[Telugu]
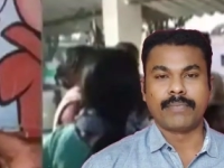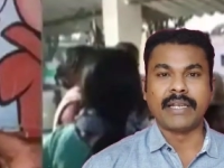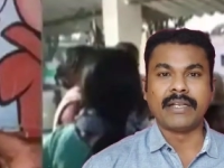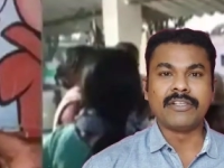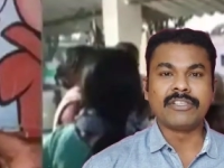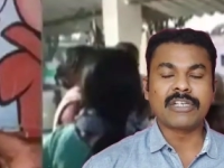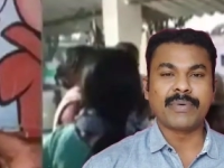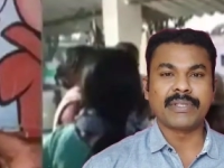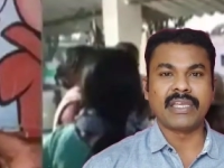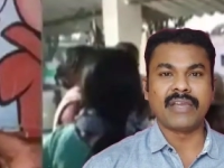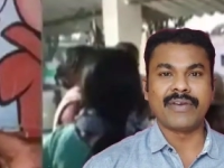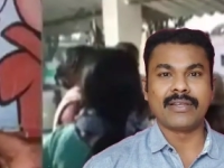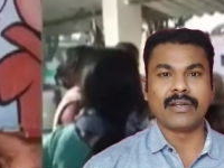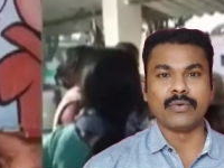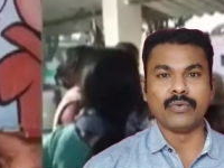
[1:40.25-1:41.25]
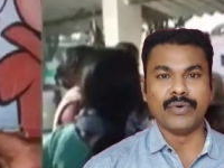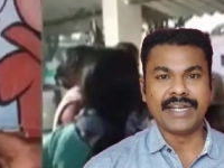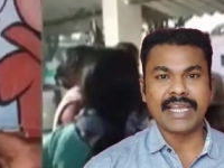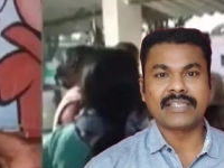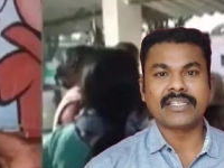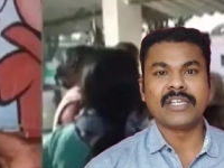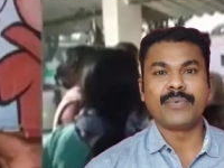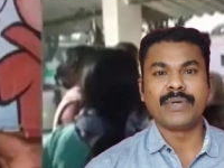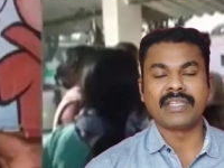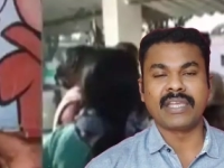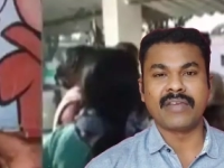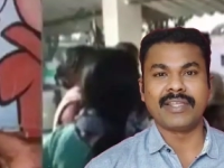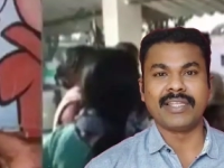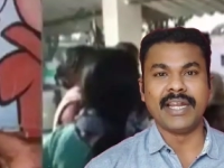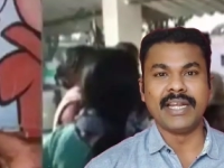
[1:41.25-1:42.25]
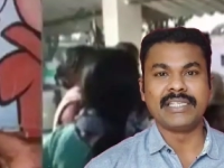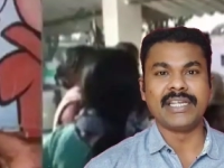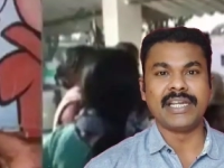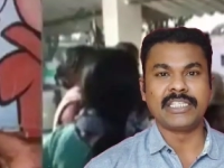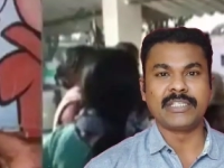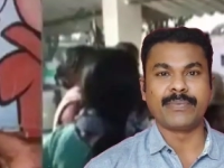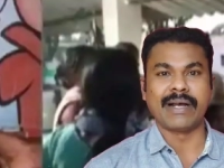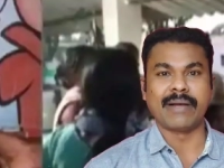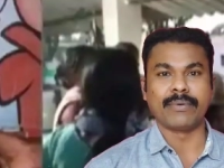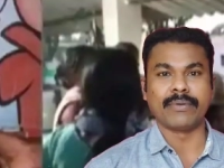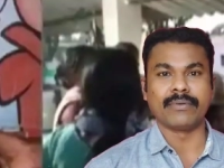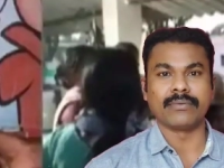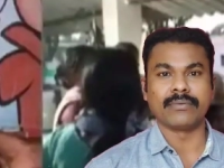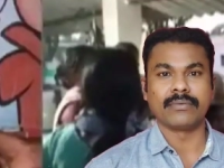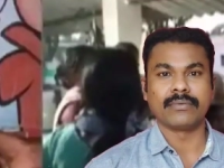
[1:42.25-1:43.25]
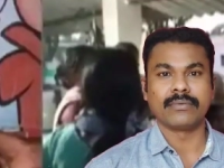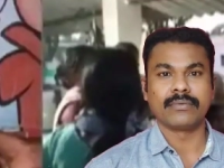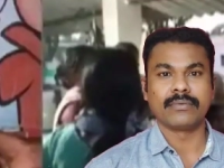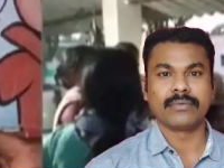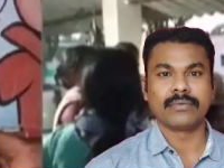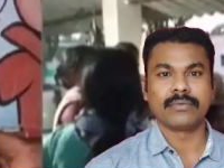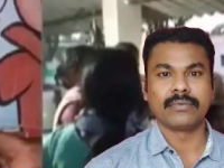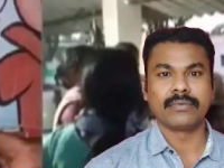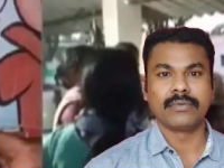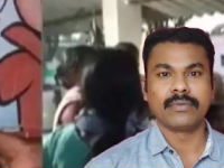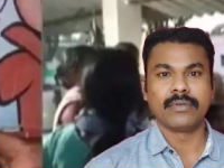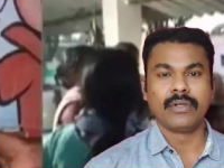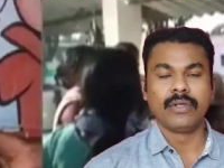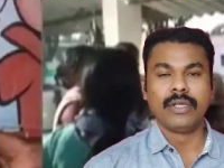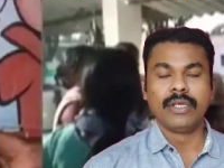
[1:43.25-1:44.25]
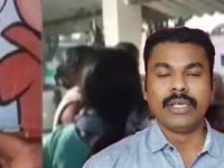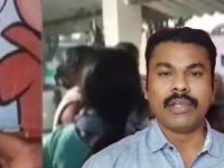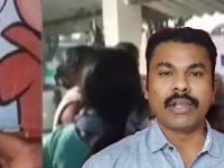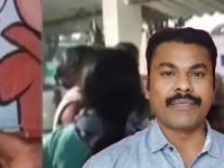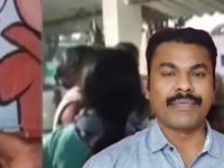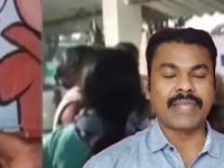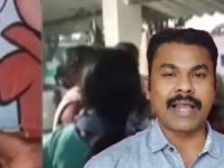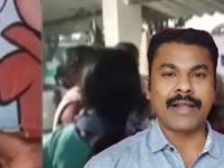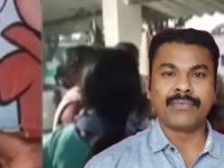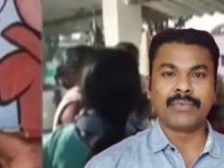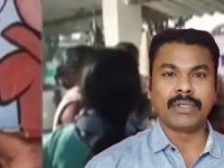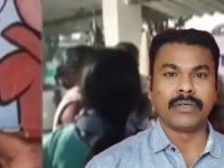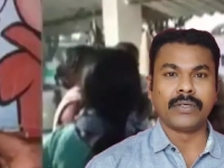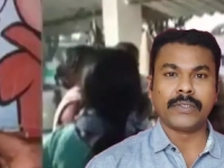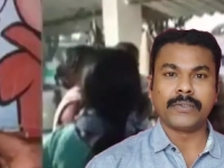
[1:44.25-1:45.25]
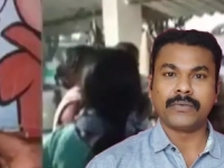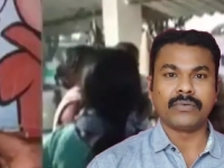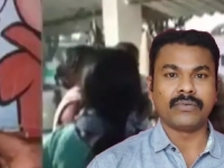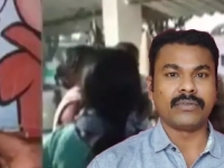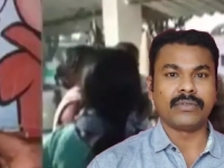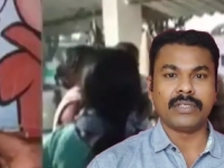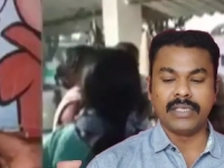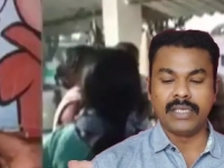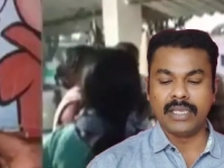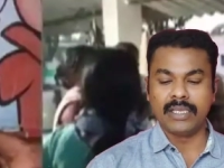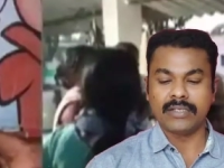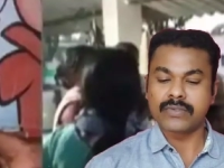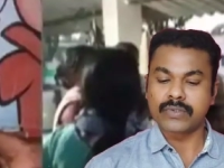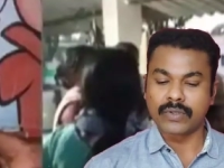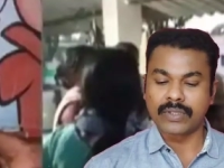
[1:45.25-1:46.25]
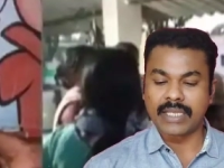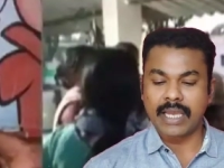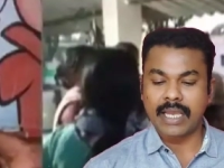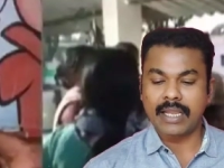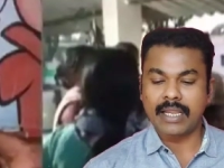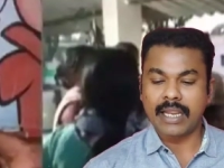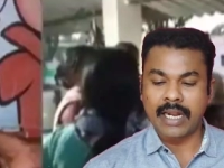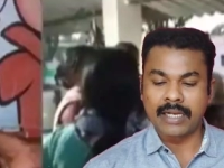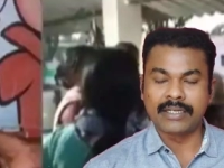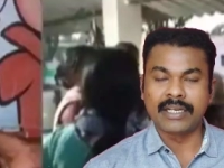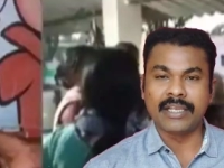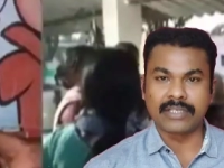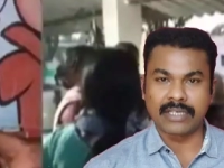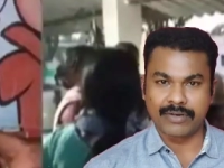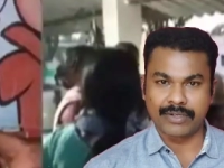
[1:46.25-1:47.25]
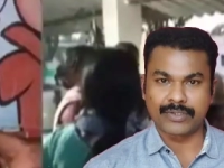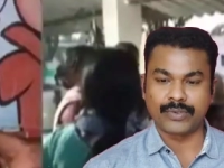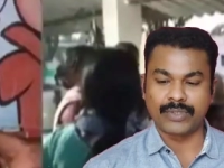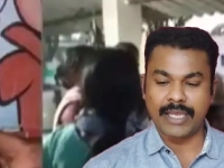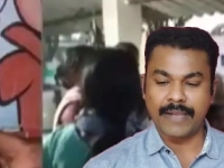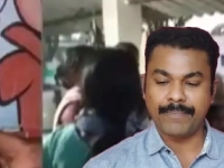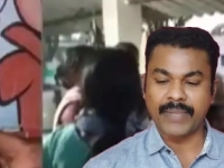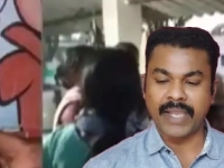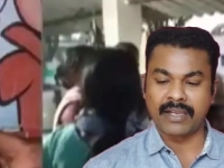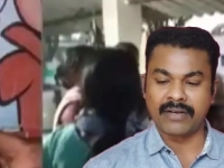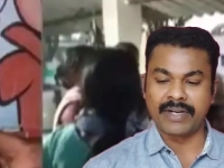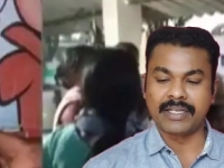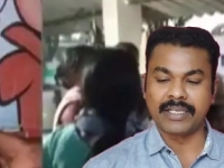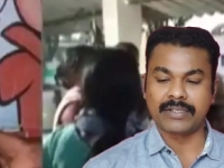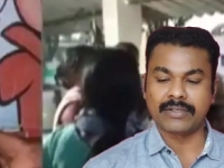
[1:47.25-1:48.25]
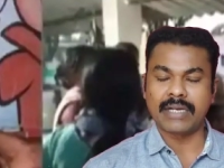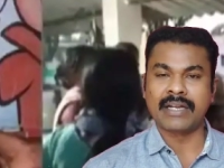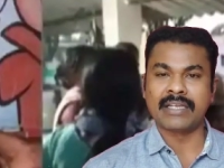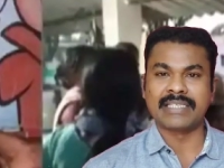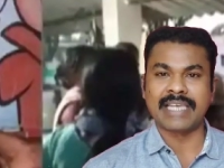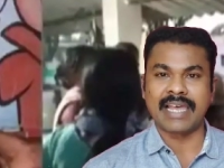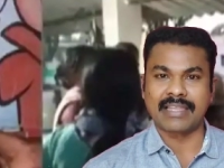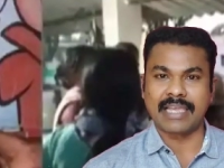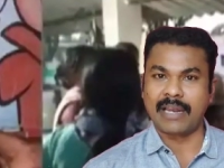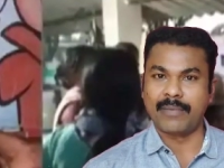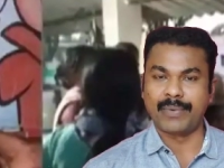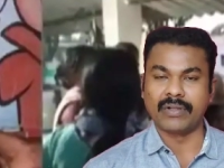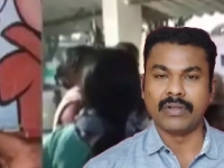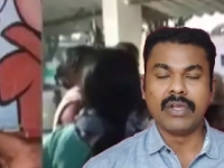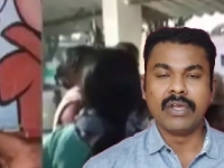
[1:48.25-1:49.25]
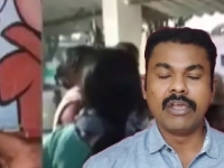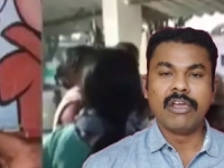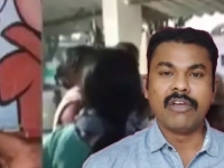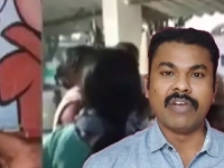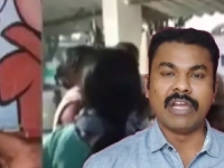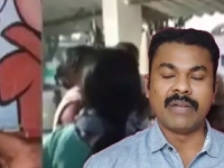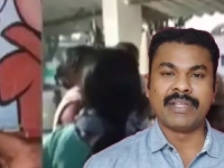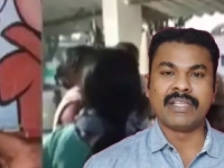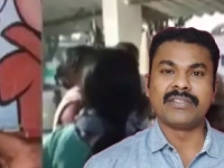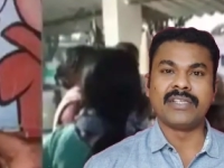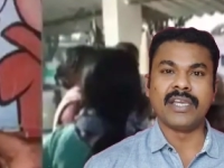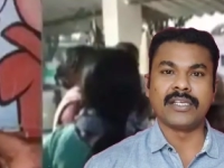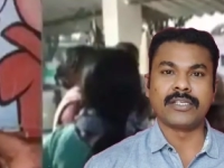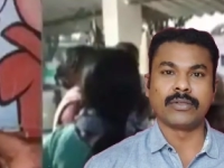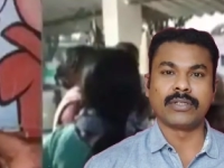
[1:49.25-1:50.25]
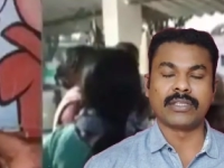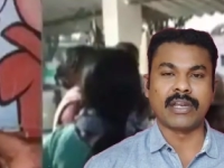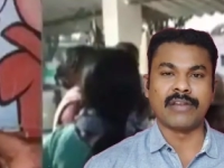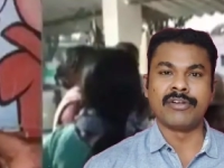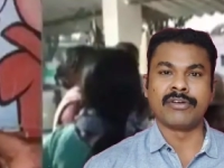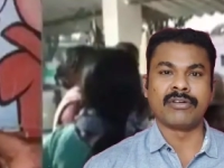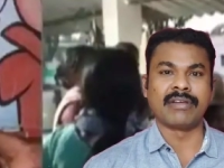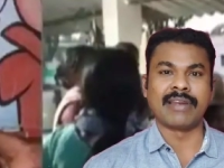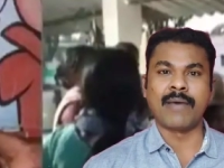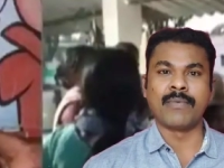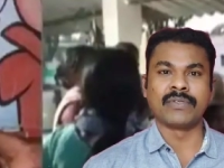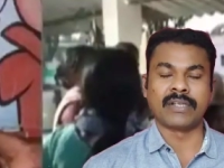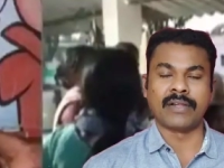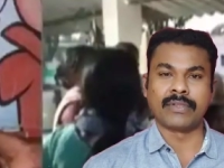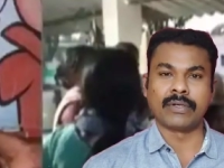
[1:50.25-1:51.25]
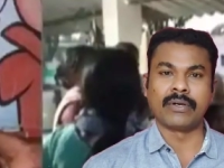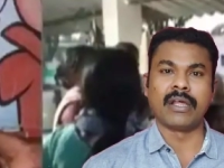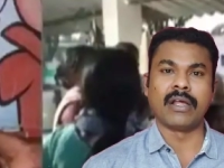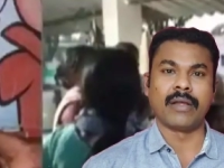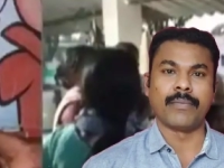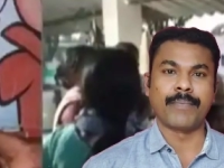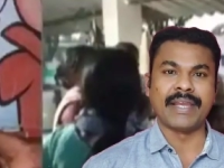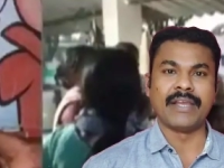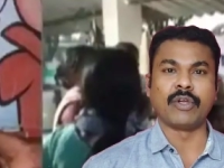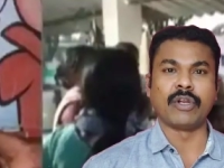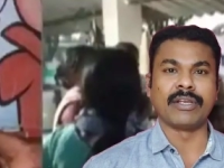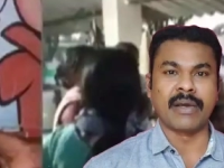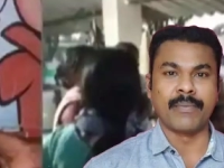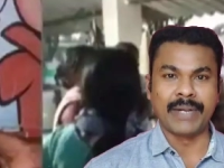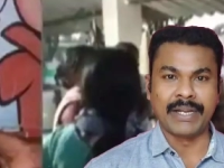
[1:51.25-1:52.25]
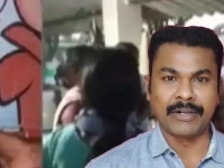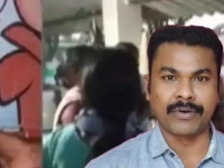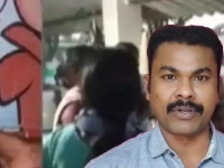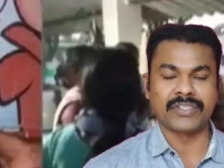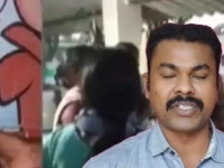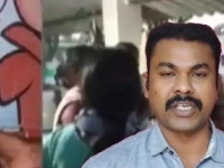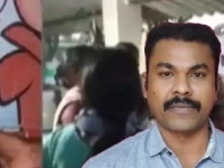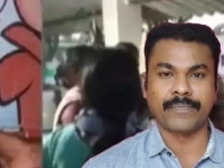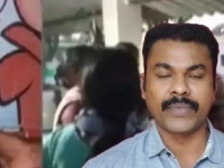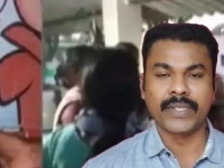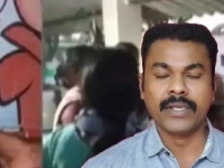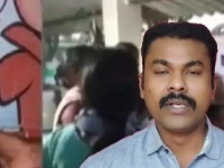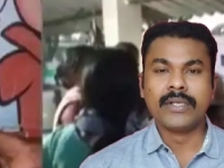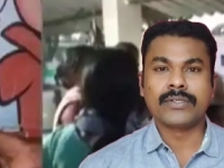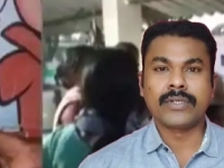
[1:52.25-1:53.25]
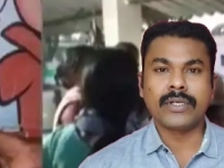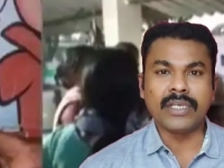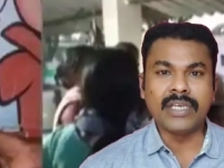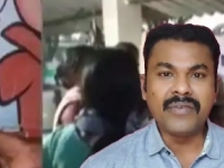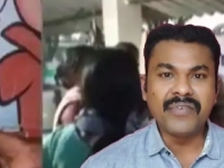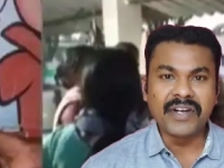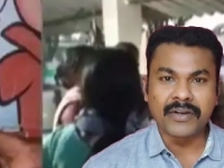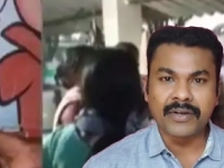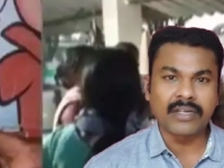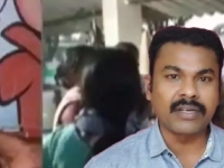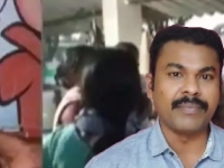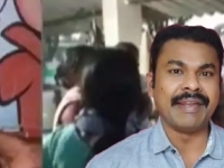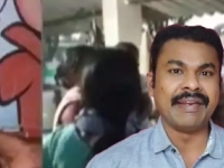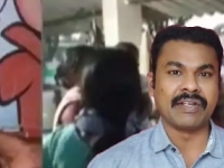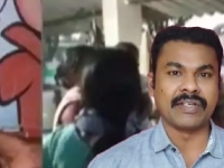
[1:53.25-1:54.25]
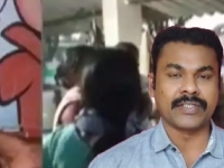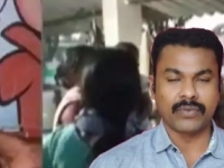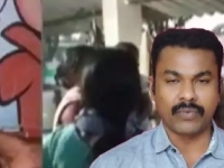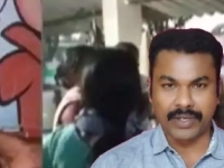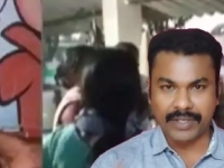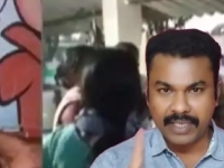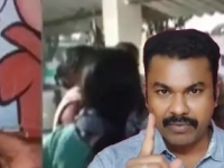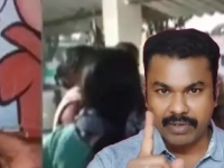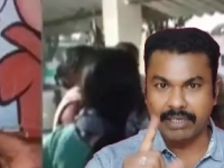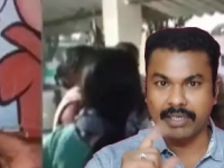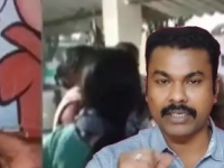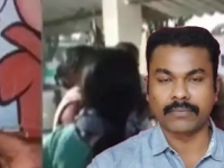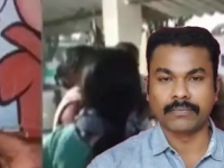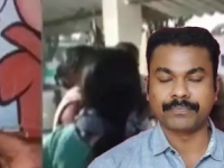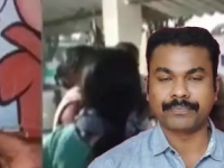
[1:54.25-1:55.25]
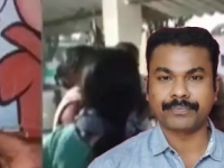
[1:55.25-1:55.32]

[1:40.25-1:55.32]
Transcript: పట్టించకపోతే ఏమైదాడు గుండెకి చనిపోతే ఏమైంది ఏడ్చి ఏడ్చి పాపం ఇక దాంతో ఈ సుధా అండ్ టీచర్ ఎవరో సుధా అంగన్వాడి టీచర్ అండ్ శారద హెల్పర్ వీళ్ళ మీద సీరియస్ అవుతా తల్లిదండ్రులు అంతా కూడా పై ఎదుగులు కంప్లైంట్ ఇవ్వడం జరిగింది సో ఈ వీడియో మెయిన్ రీజన్ ఒకే ఒక్కటి